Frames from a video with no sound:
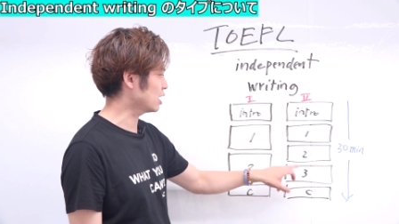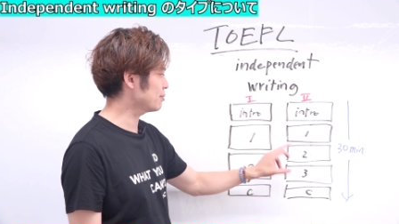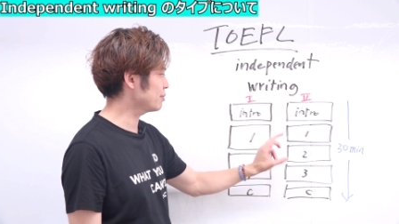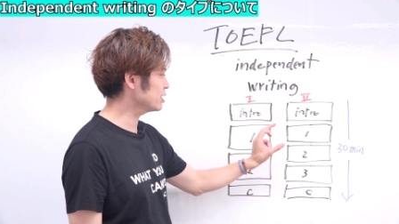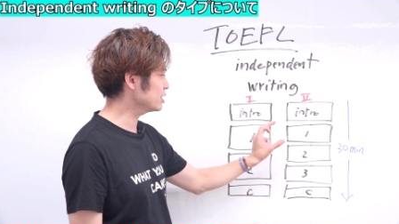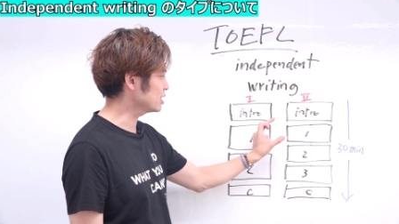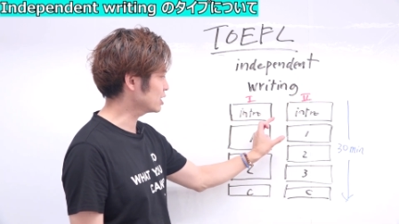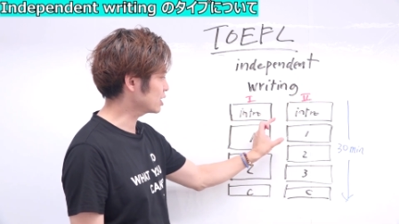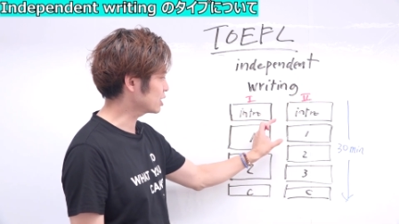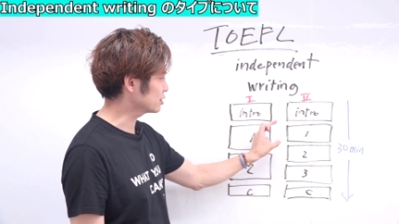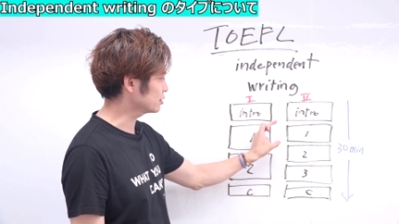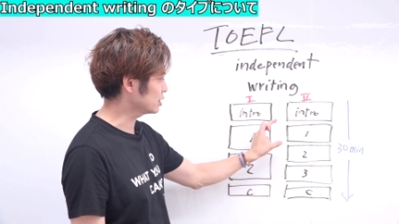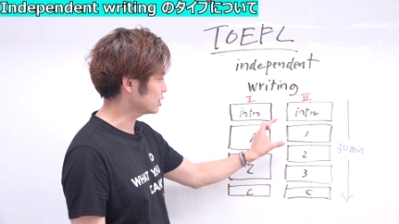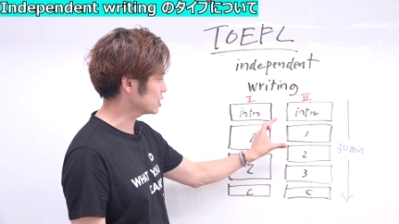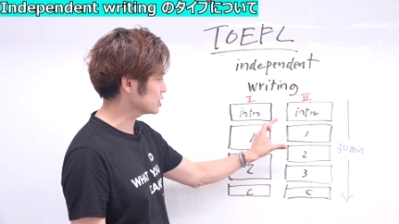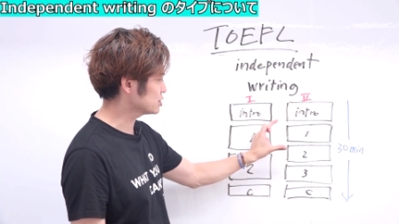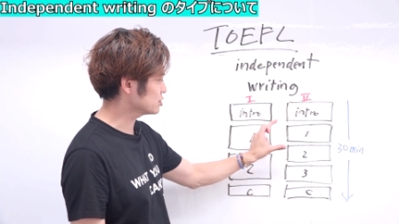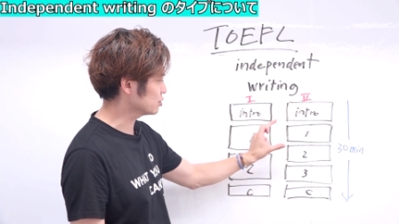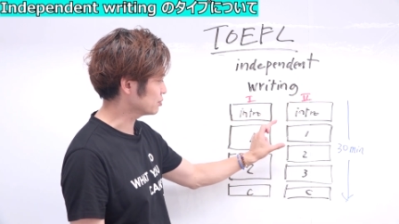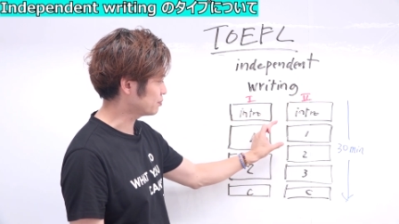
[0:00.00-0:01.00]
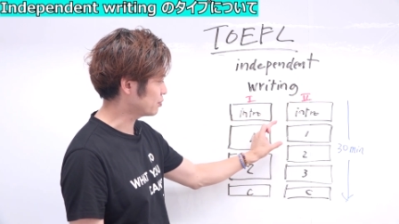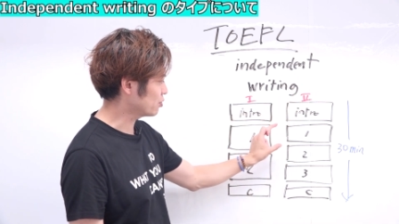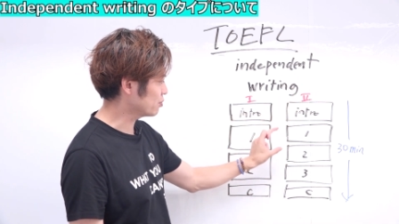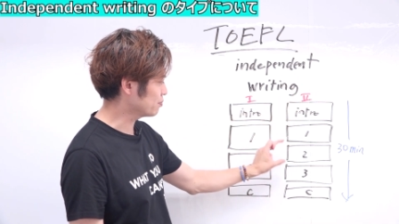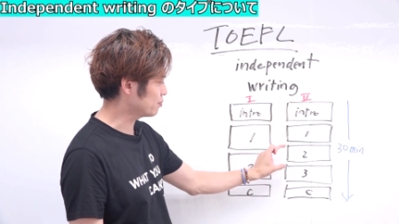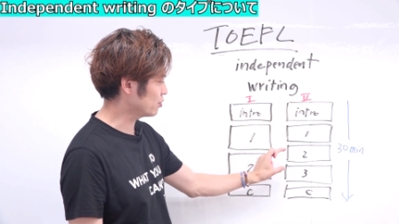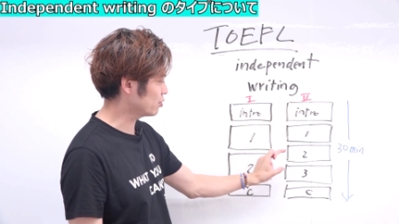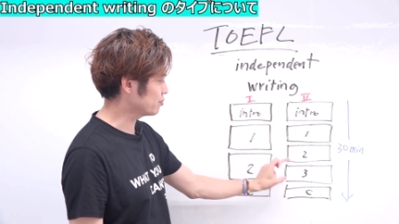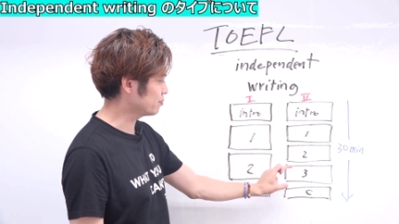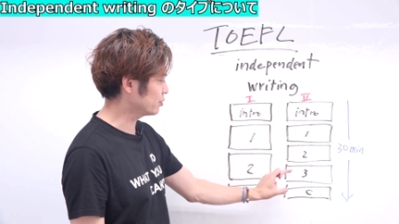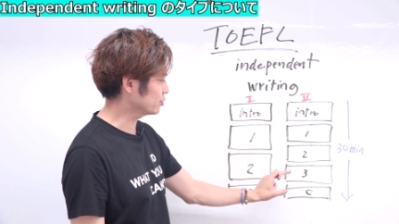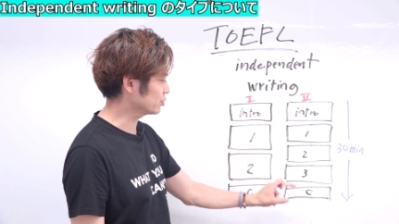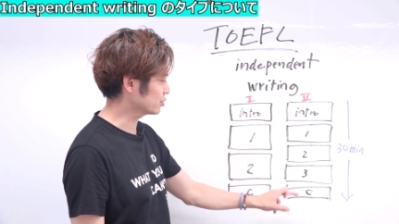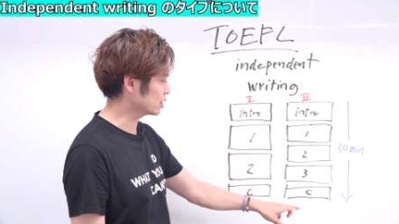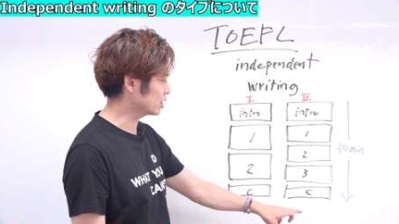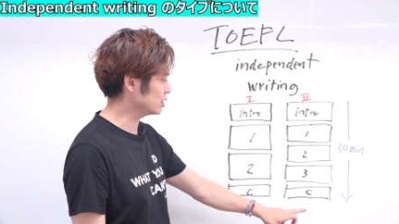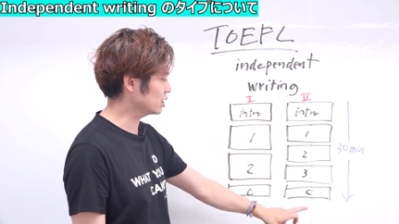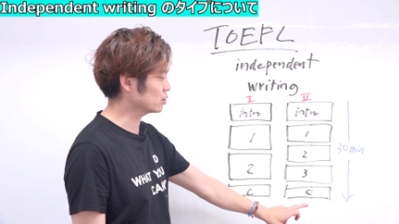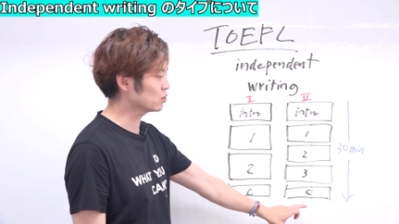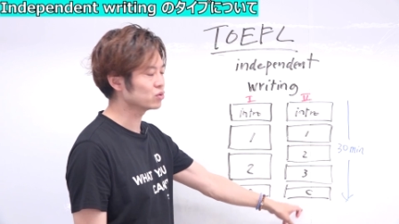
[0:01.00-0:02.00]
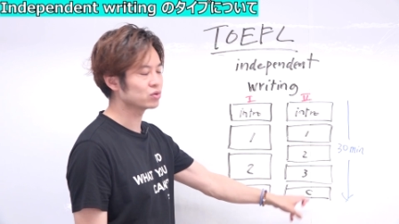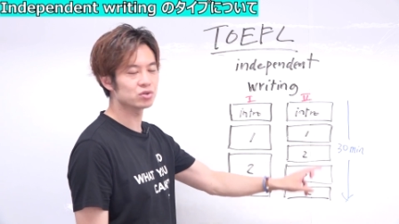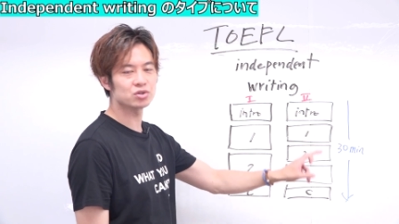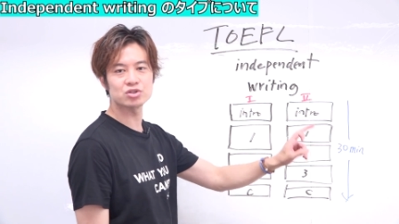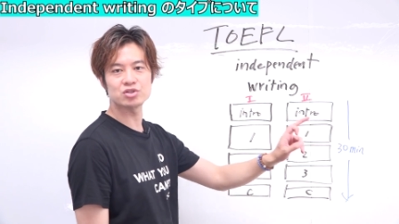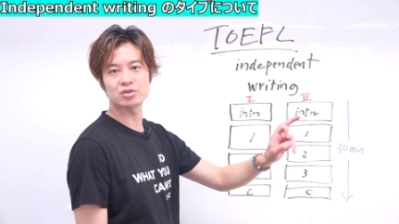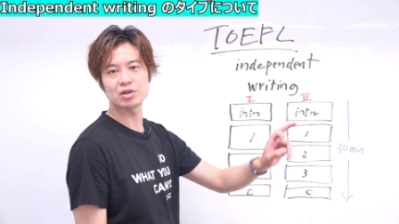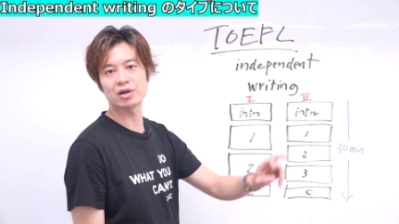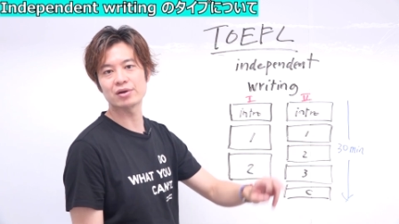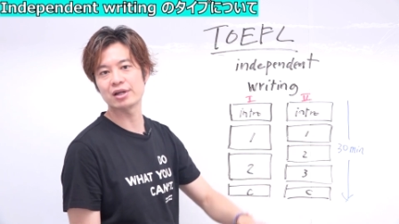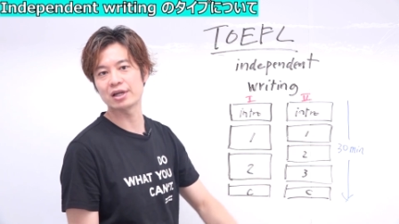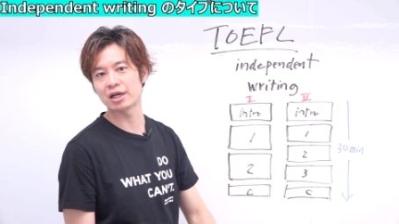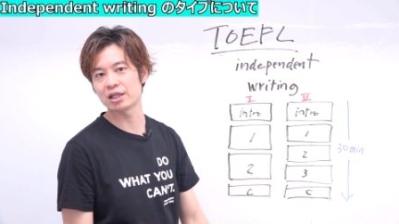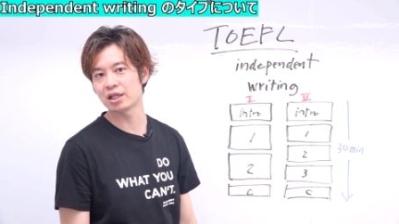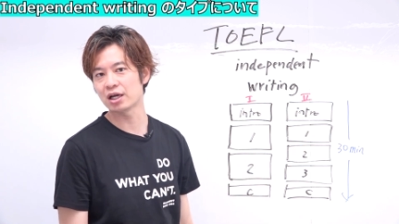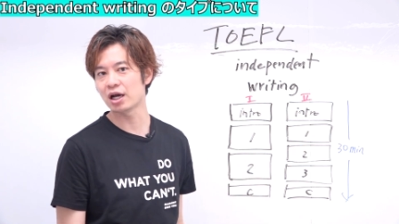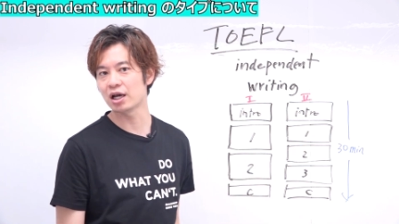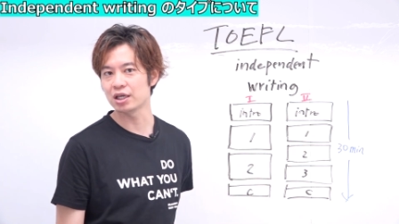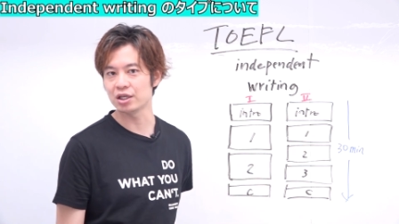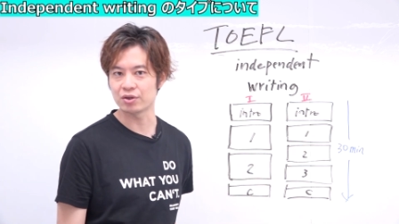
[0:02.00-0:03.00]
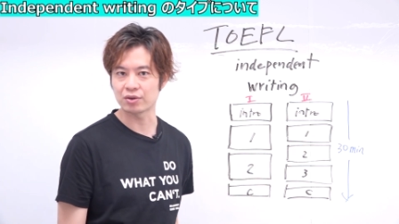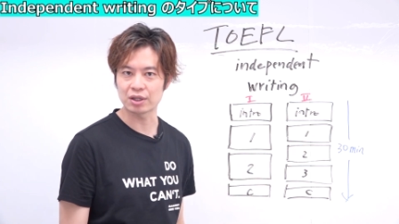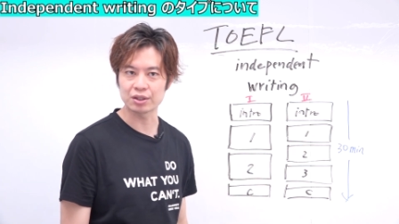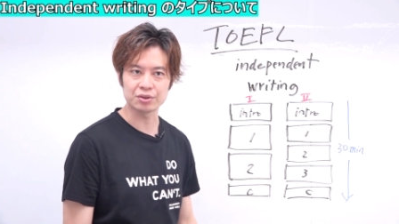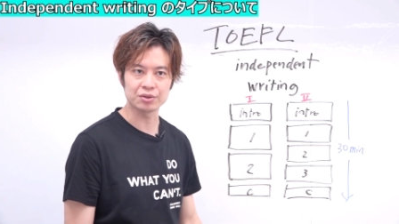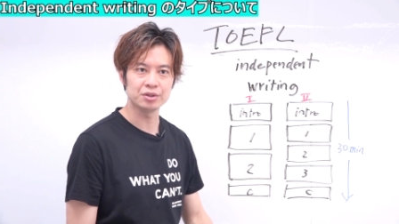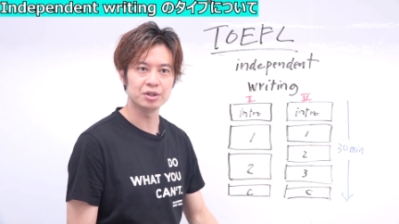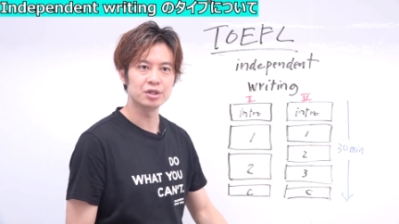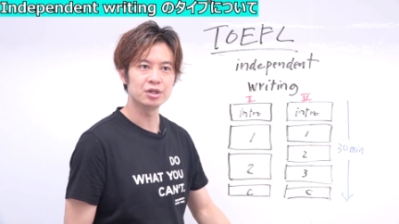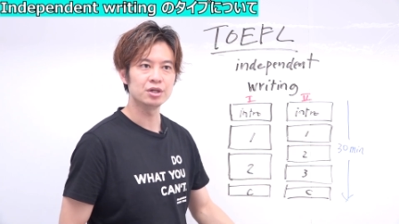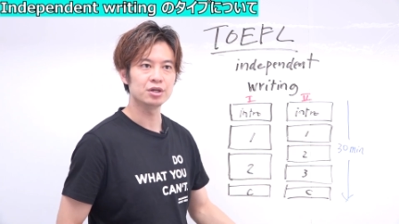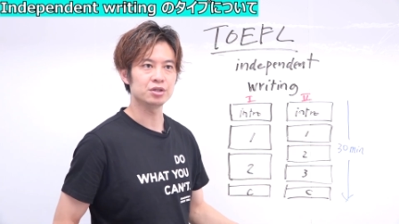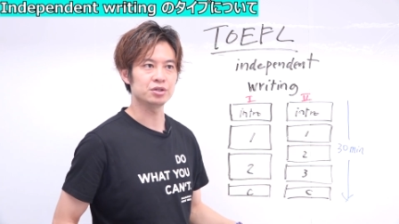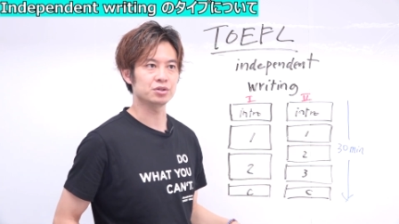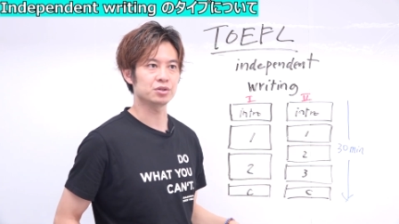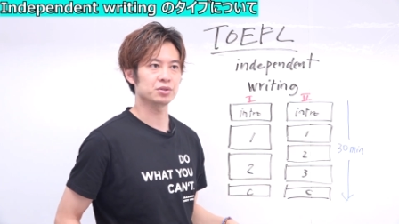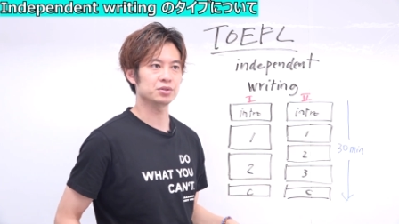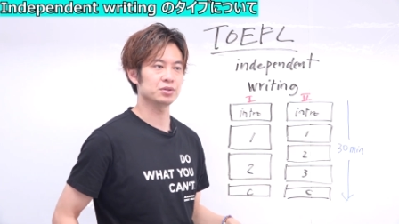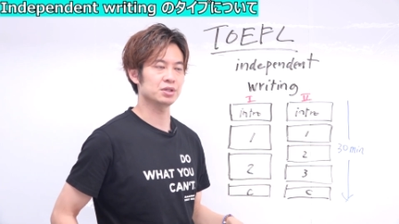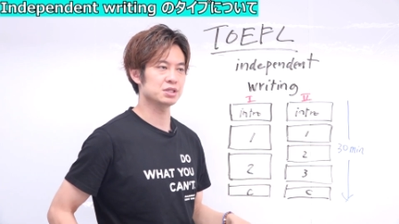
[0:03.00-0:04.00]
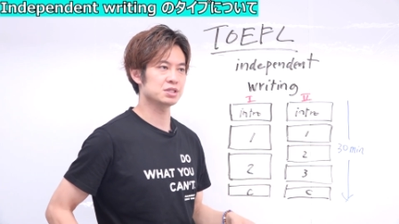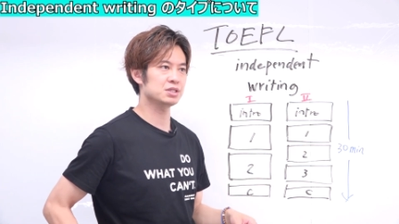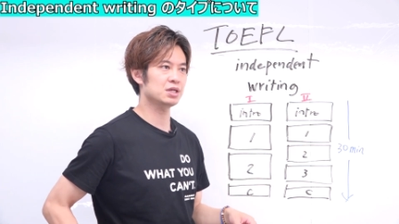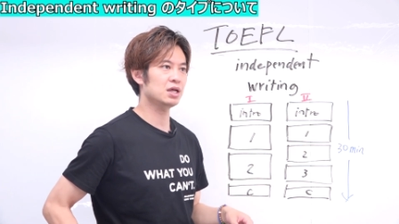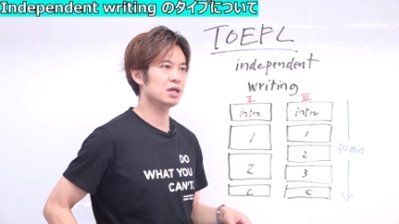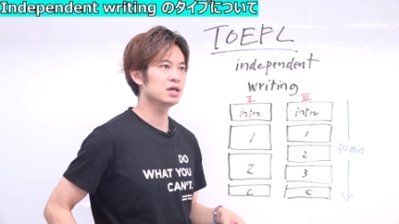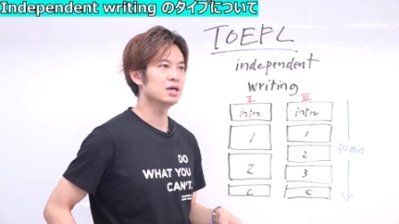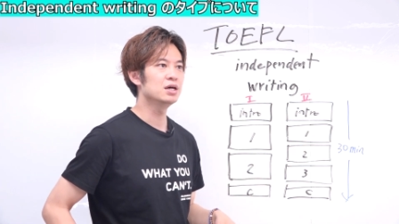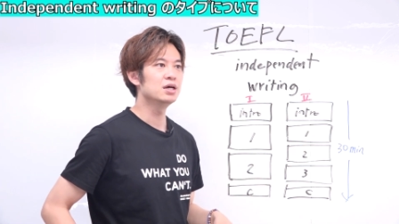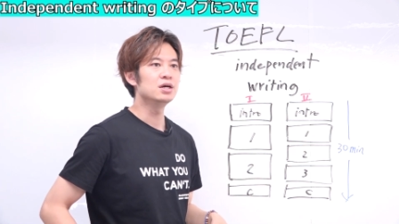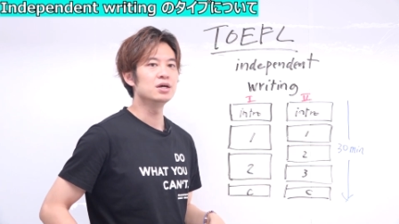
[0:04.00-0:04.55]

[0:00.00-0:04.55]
あまり長くないやつをポンポンポンと書いてコンクルージョンを書くやり方がいいのかということですね。